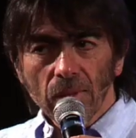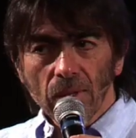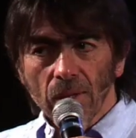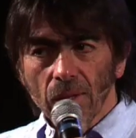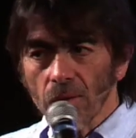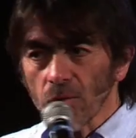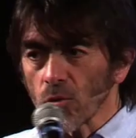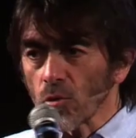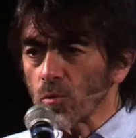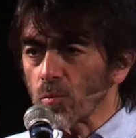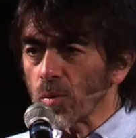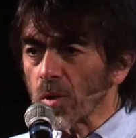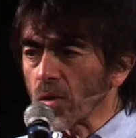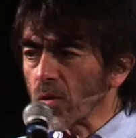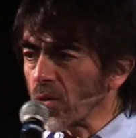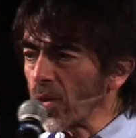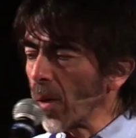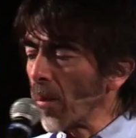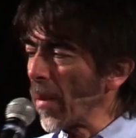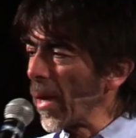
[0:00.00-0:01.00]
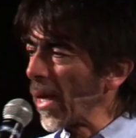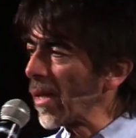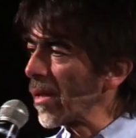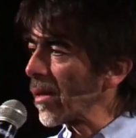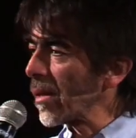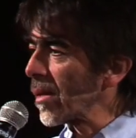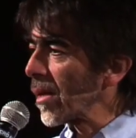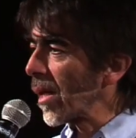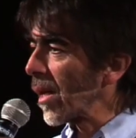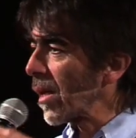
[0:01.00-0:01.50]
Eran suspiros de
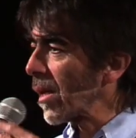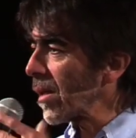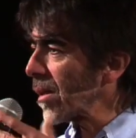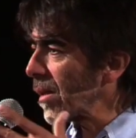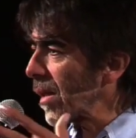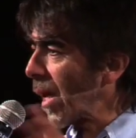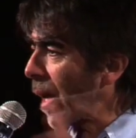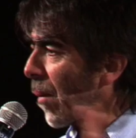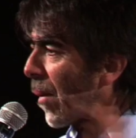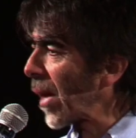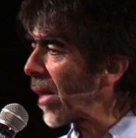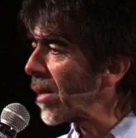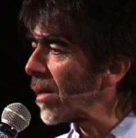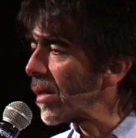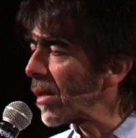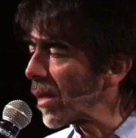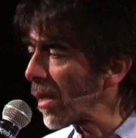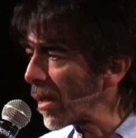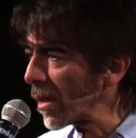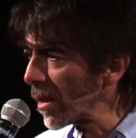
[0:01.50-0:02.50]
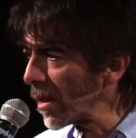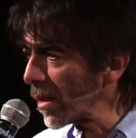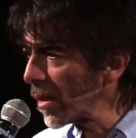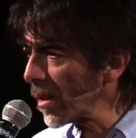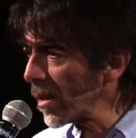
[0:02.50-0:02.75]
menta, de lavanda,